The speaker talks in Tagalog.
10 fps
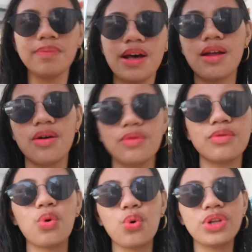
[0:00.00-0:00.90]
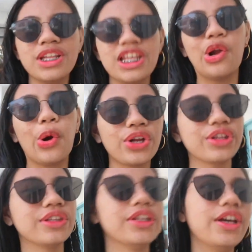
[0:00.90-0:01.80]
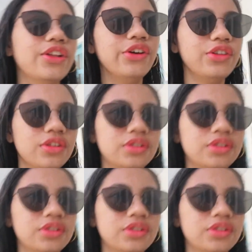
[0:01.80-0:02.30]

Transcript: Para akong kukunin ni Lord. Ganun.